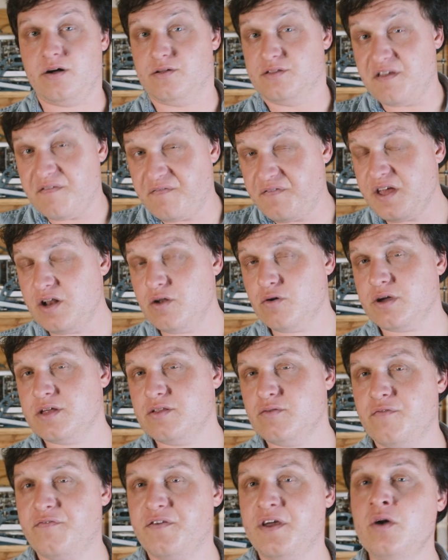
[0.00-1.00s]
En effet, le
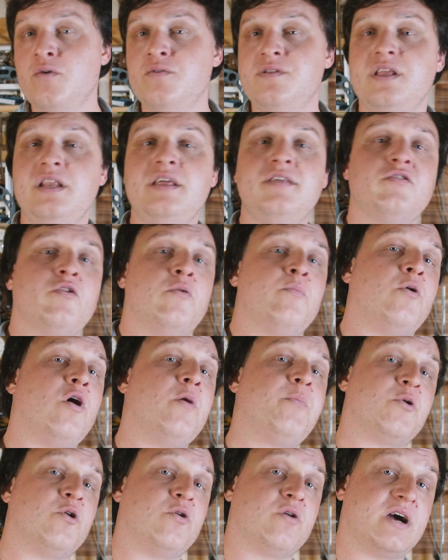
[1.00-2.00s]
réseau ferré utilise son
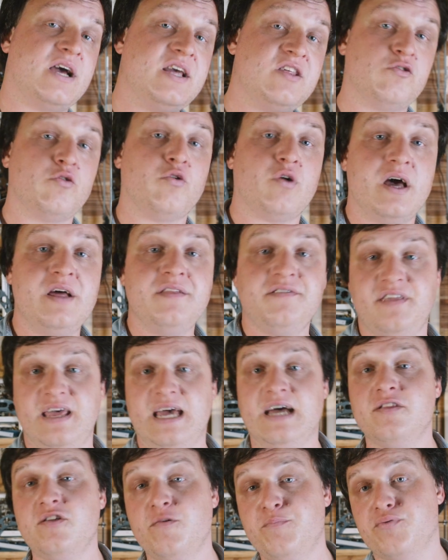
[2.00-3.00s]
propre réseau
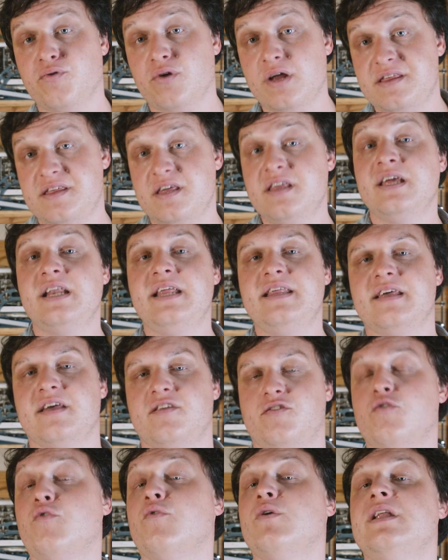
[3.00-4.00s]
interne pour la
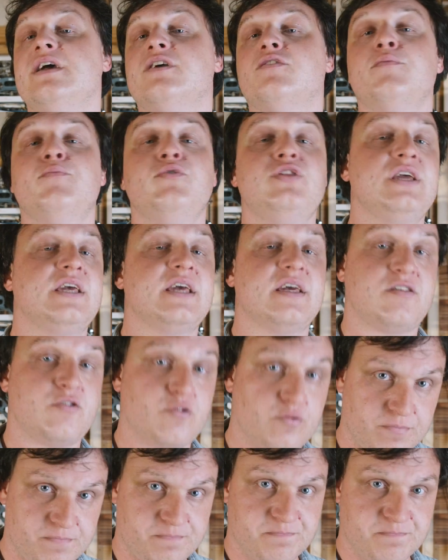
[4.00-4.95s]
signalisation et les communications.